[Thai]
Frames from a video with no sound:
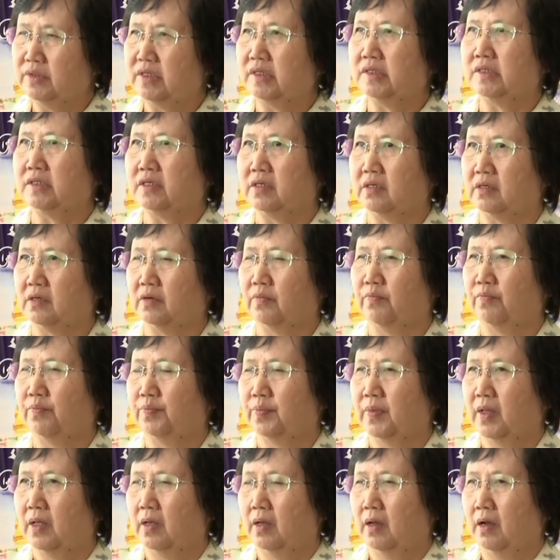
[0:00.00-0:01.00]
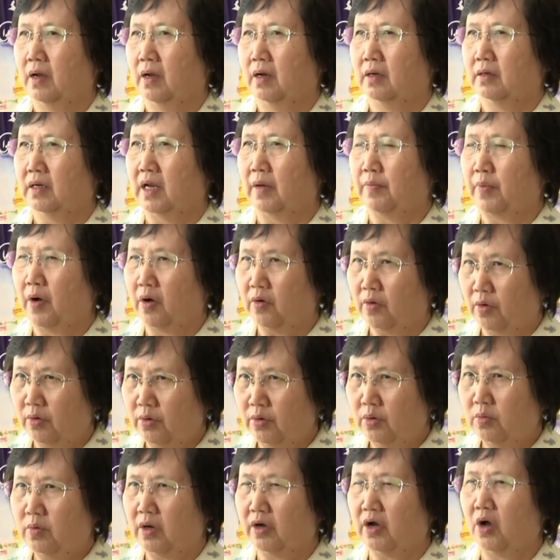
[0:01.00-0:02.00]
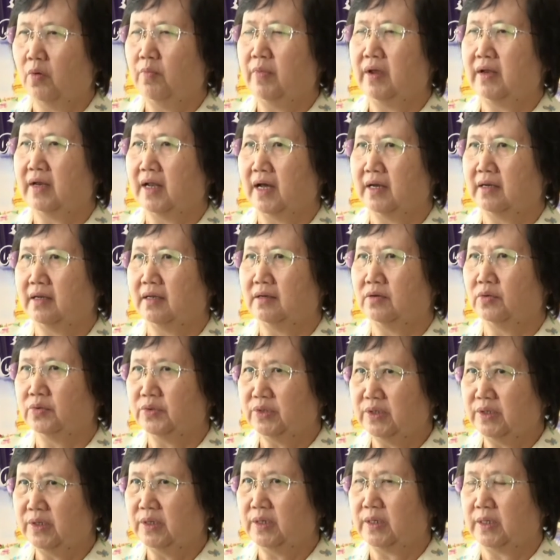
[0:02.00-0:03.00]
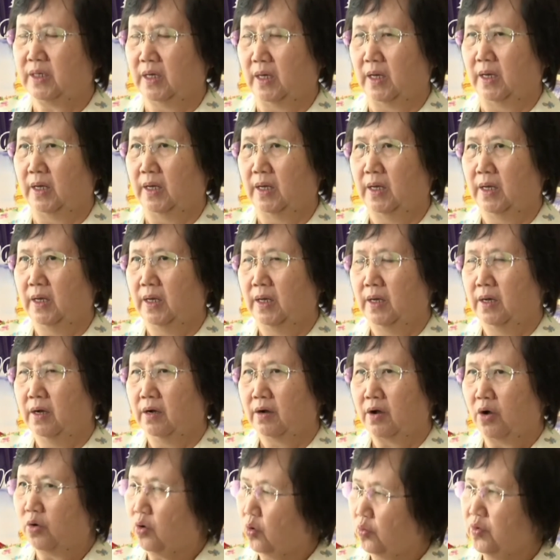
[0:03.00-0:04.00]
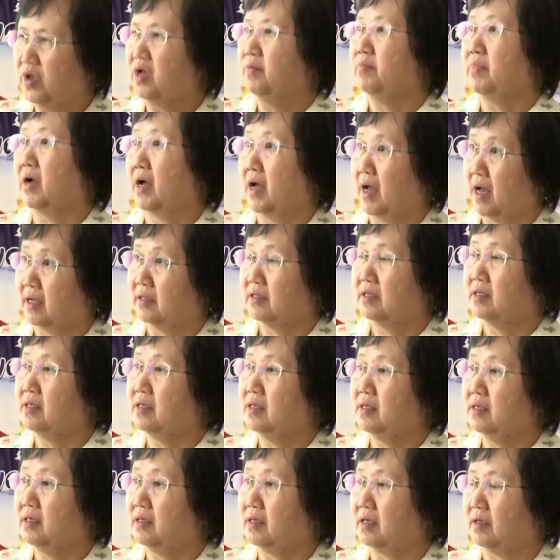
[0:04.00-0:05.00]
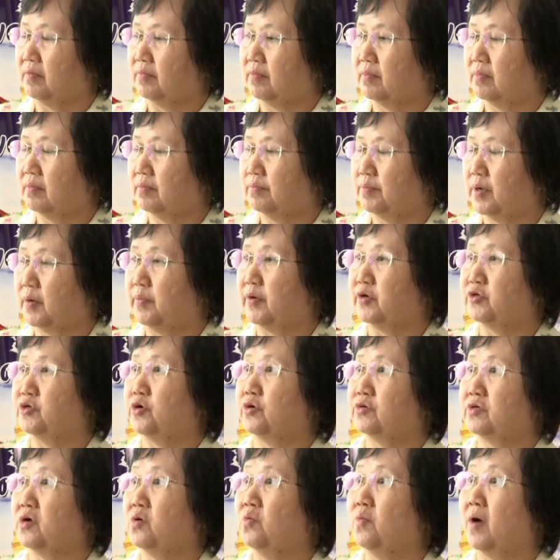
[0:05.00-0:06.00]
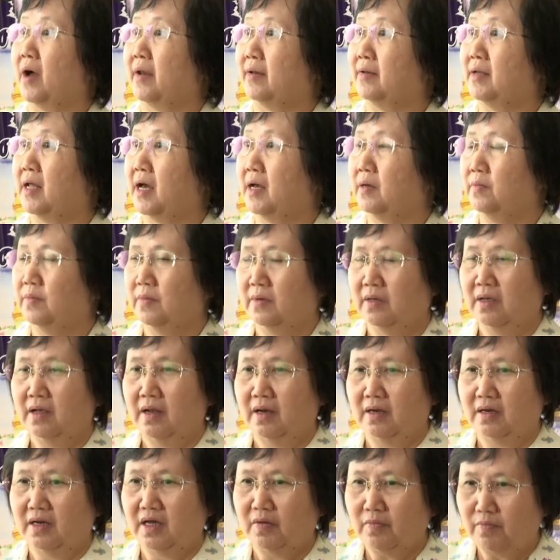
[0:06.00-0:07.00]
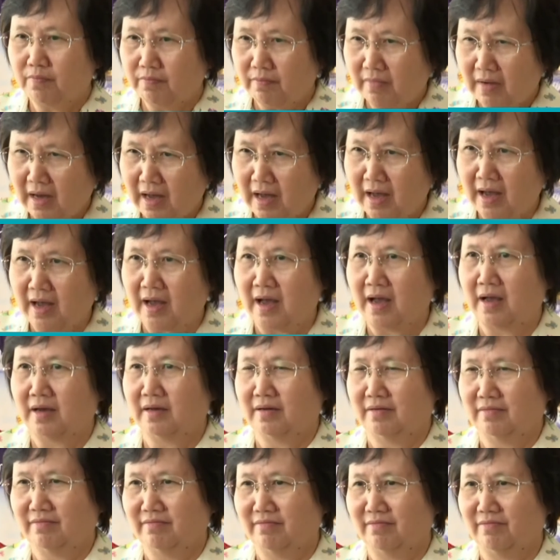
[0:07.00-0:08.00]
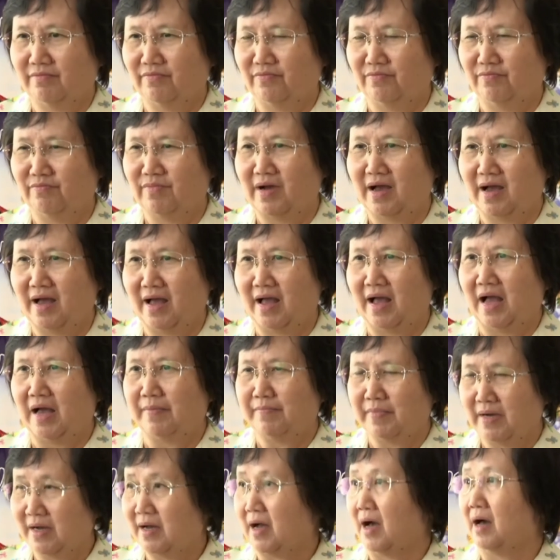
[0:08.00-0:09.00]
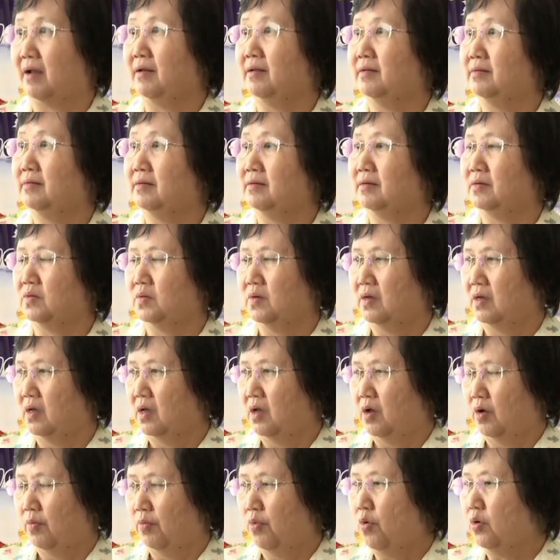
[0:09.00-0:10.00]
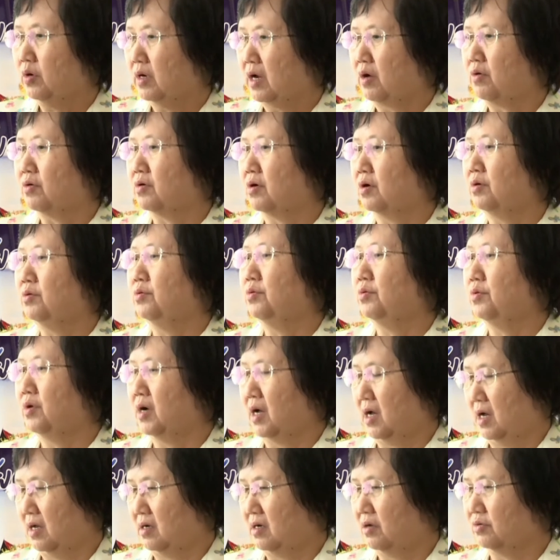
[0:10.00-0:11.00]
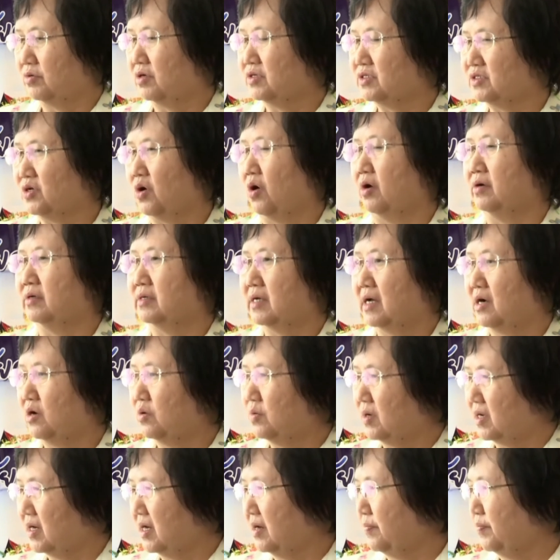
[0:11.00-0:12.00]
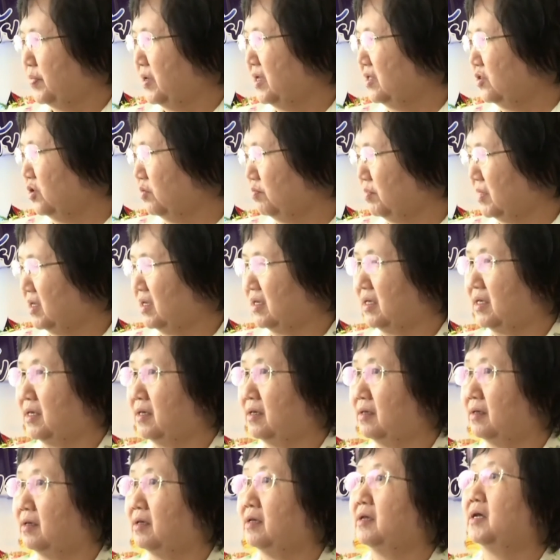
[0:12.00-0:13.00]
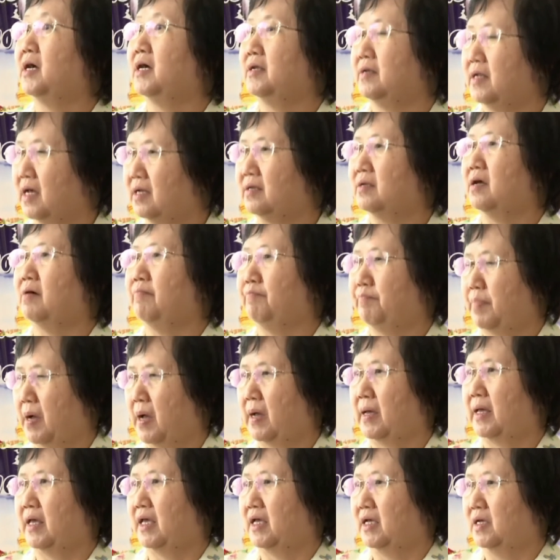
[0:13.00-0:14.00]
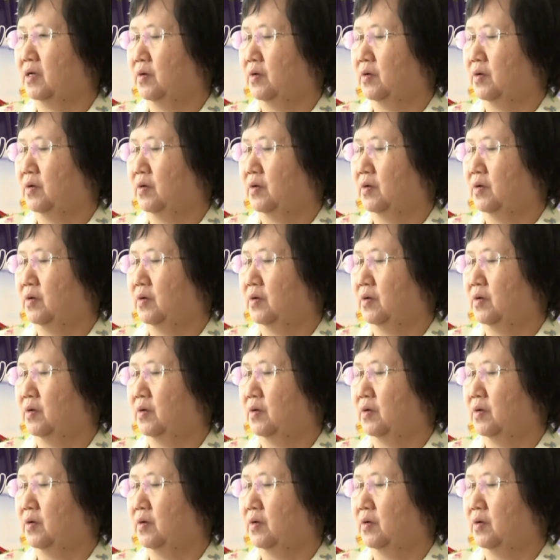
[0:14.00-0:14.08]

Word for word: มรู้จริงๆ แต่พอเขารู้ว่าเขามีหน้าที่ต้องยื่นเนี่ยเขาก็วิ่งมาหาที่ปปชจังหวัดนะแล้วมามาหามาหาลือพวกเราก็รู้อ่ะเราก็สอนเขาว่าพี่ต้องมีอย่างนี้แนะนำไป